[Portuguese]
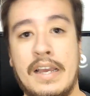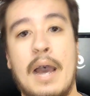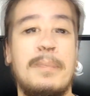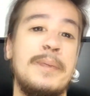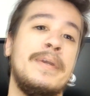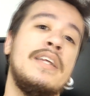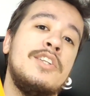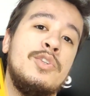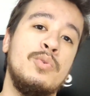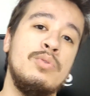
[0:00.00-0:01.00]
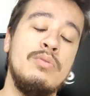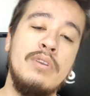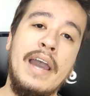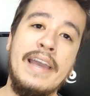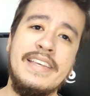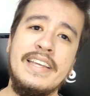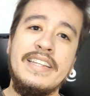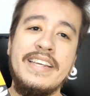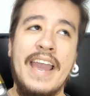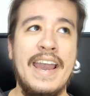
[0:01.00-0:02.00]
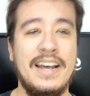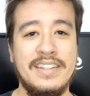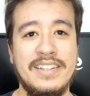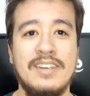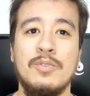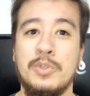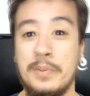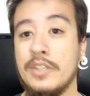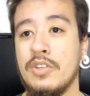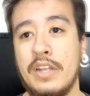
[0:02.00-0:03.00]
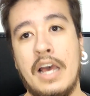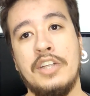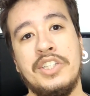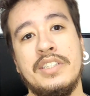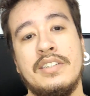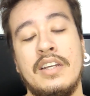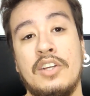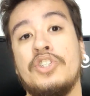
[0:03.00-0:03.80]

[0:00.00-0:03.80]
A primeira de tudo é que ele herda os personagens